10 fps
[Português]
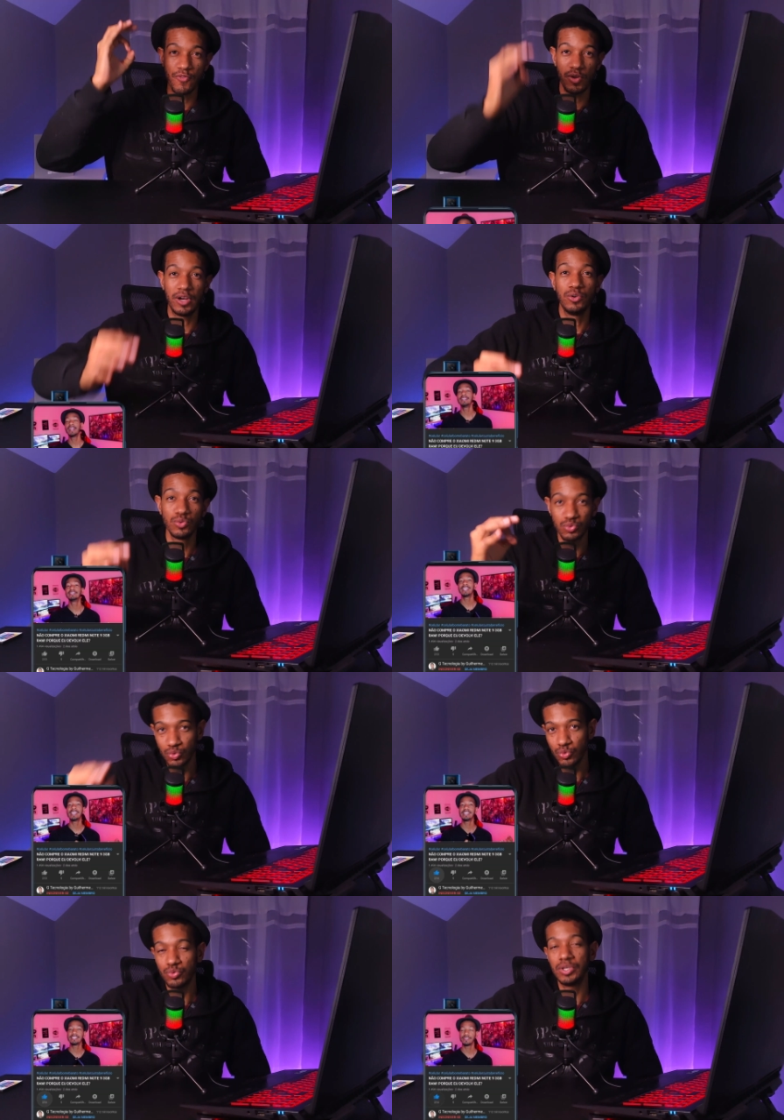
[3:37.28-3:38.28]
falando
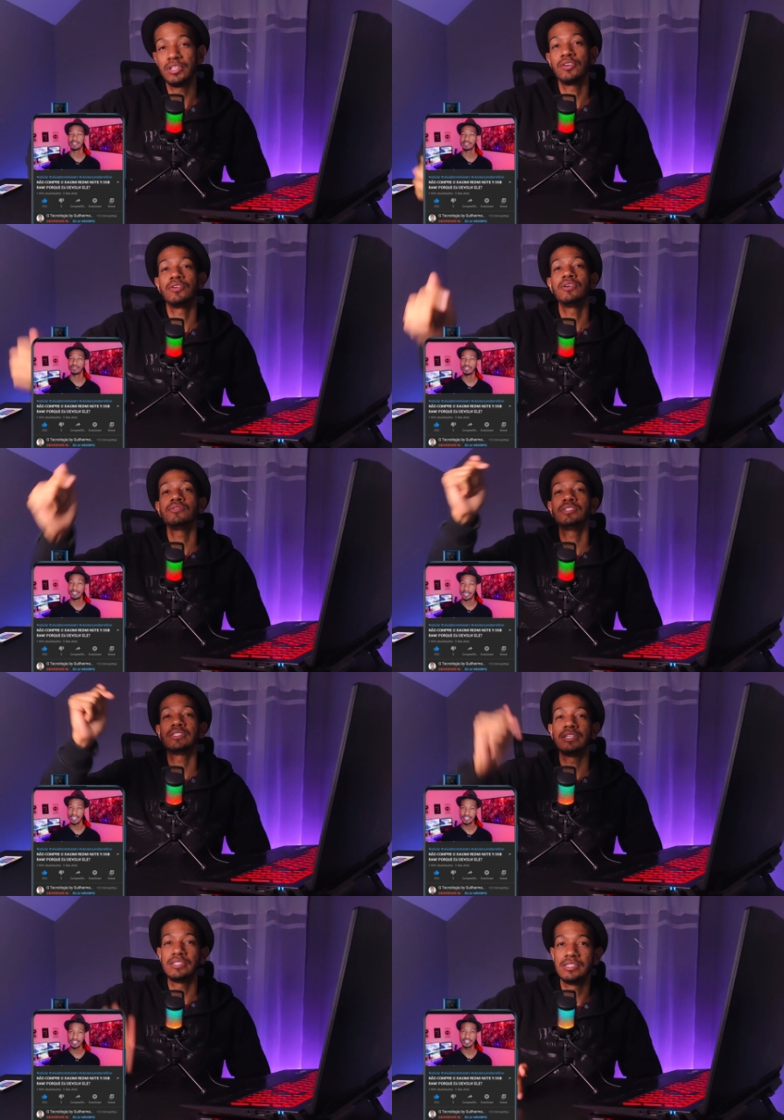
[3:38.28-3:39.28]
tudo. Então não se
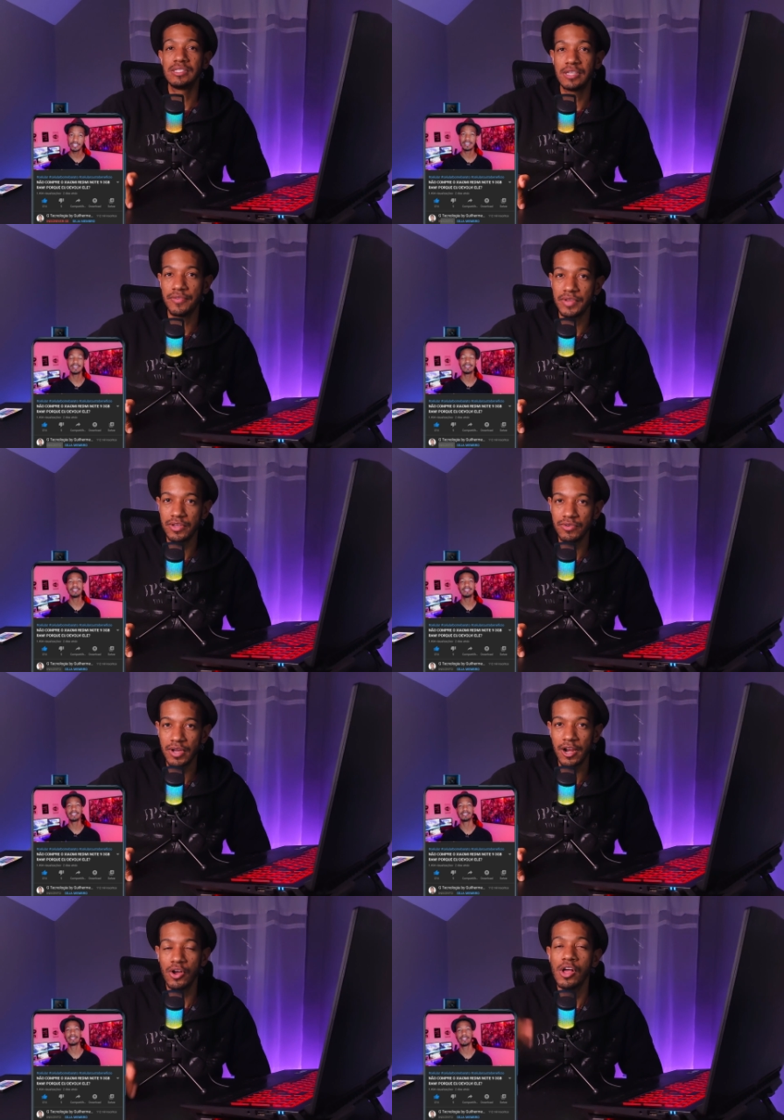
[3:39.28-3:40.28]
esqueça de se inscrever aqui no
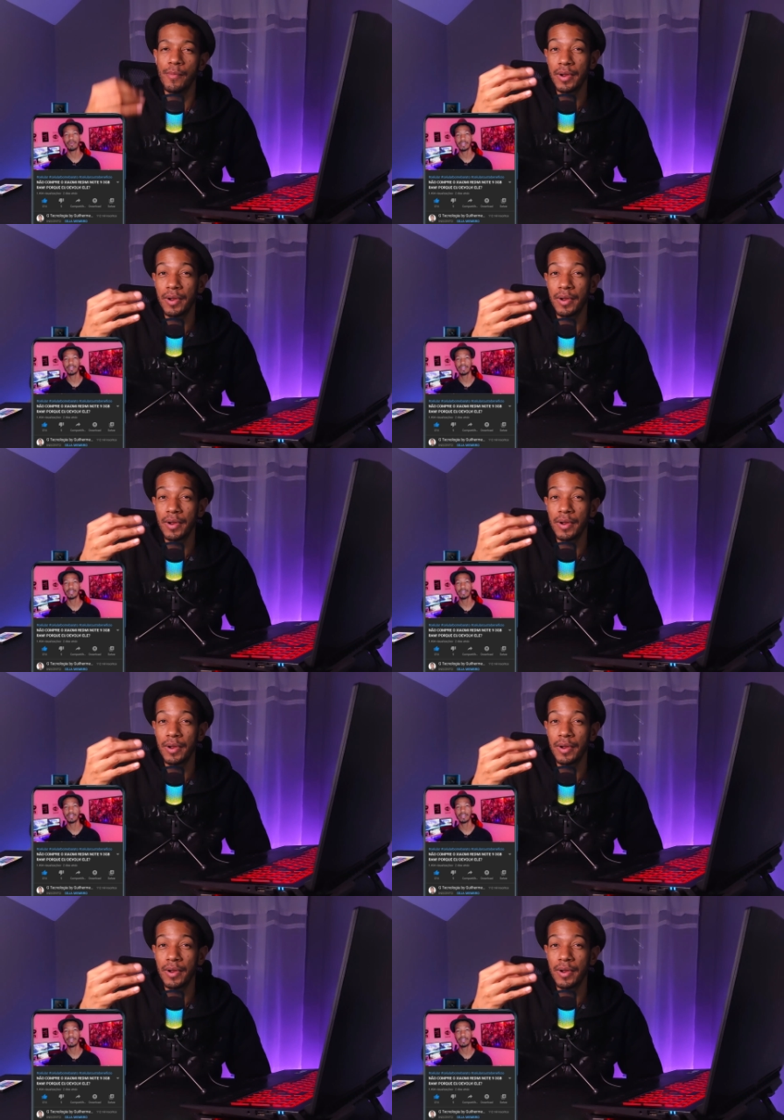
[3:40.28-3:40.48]
canal